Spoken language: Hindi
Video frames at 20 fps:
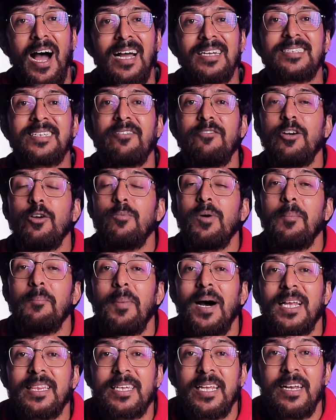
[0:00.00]
आज की वीडियो में हम
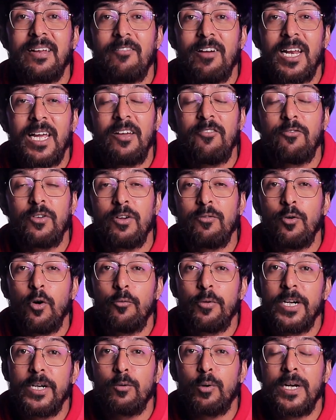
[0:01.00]
बात करने वाले हैं वीवो
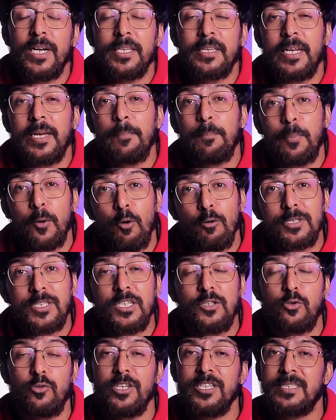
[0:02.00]
वी ट्वेंटी प्रो
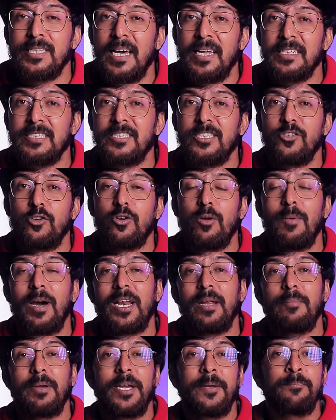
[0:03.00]
से जुड़ी सारी चीजों के
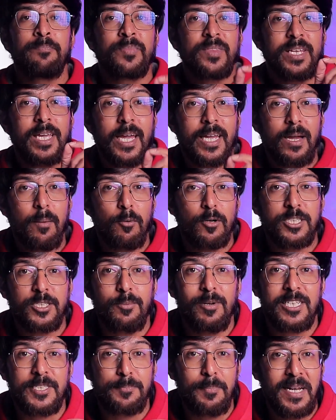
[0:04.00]
बारे में क्या क्या
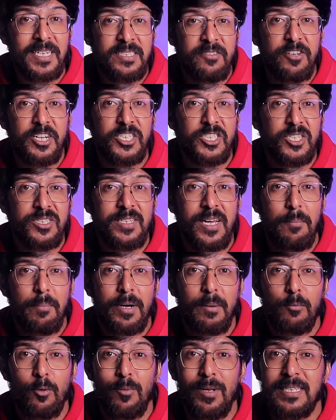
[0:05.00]
पॉसिबल स्पेसिफिकेशन यहाँ
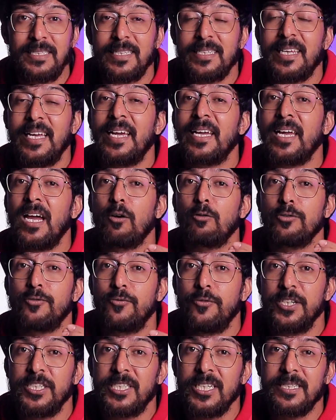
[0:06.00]
पर आपको मिल सकते हैं क्या कुछ
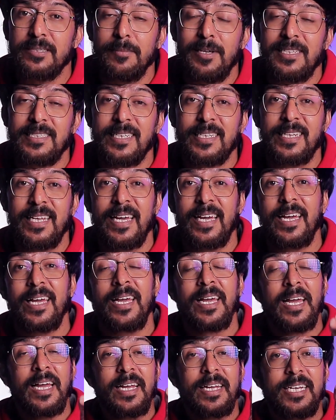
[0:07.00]
फीचर्स मिल सकते हैं
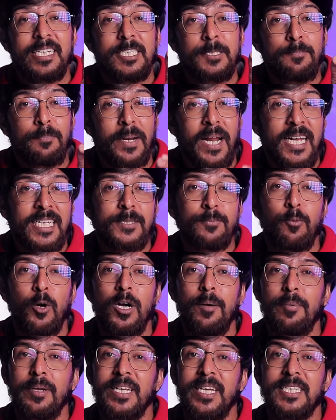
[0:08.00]
किस प्राइस
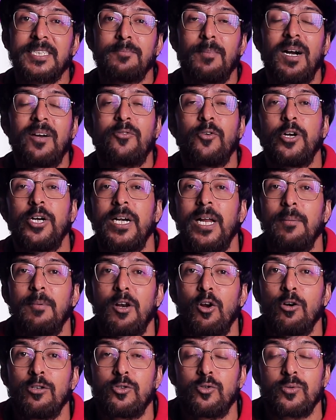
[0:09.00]
पॉइंट पर यह स्मार्टफोन इंडिया में
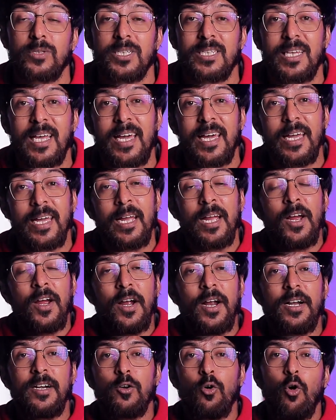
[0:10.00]
लॉन्च हो सकता है
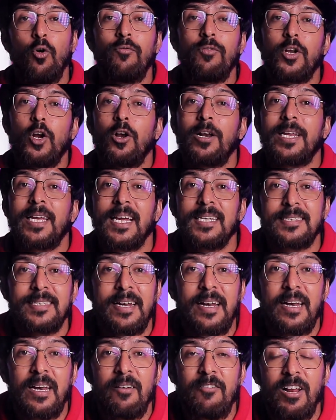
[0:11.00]
एंड ओवरऑल कैसा
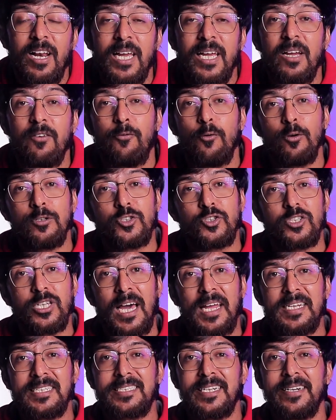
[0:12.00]
रहने वाला है ये फोन
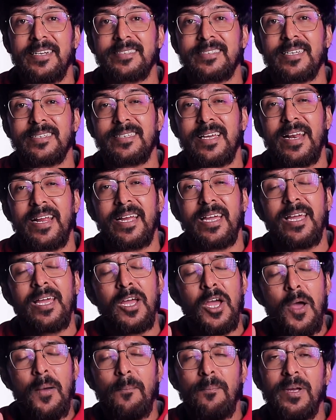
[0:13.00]
सारी चीज डिस्कस करेंगे
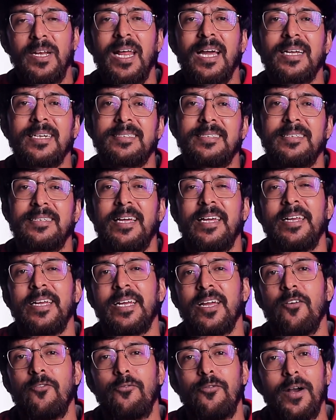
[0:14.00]
बिना किसी देरी
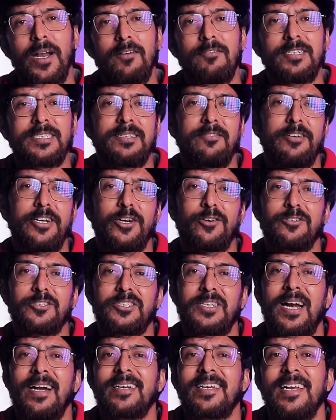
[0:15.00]
के फटाफट से वीडियो को
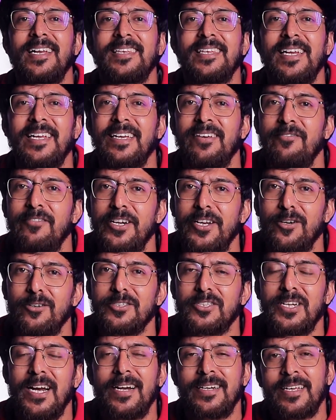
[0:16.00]
स्टार्ट कर लेते हैं लेकिन वीडियो को
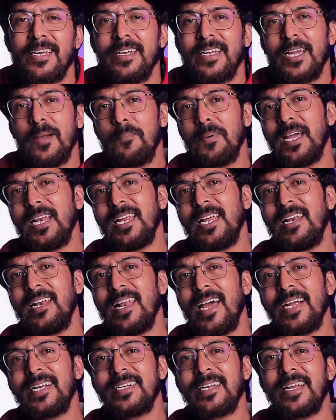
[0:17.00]
स्टार्ट करने के पहले
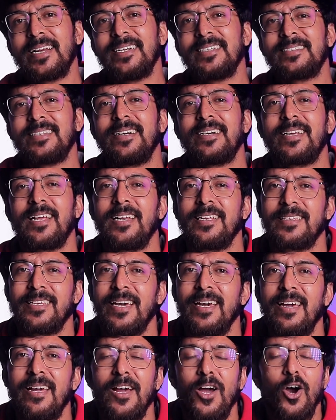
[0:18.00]
लाइक टारगेट सेट कर लेते
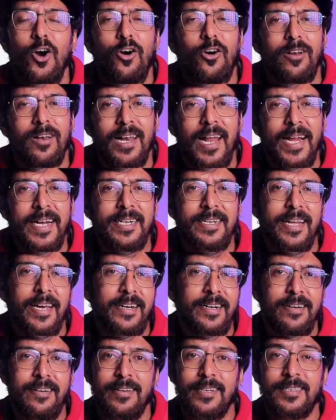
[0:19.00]
हैं और लाइक
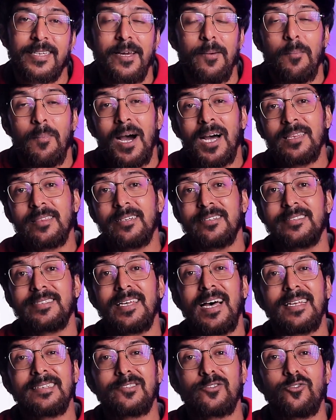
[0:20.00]
टारगेट रखते हैं मात्र
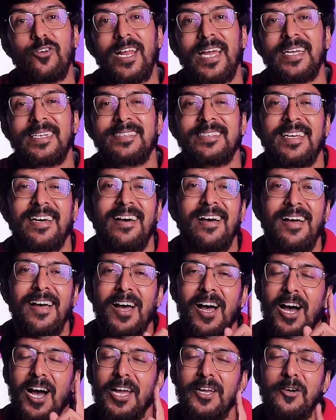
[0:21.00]
700 लाइक्स का
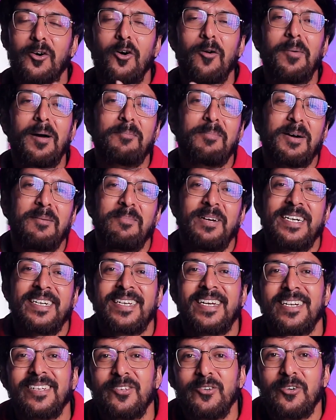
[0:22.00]
आई होप आप कंप्लीट
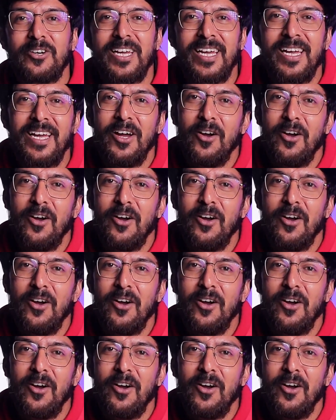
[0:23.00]
कर दोगे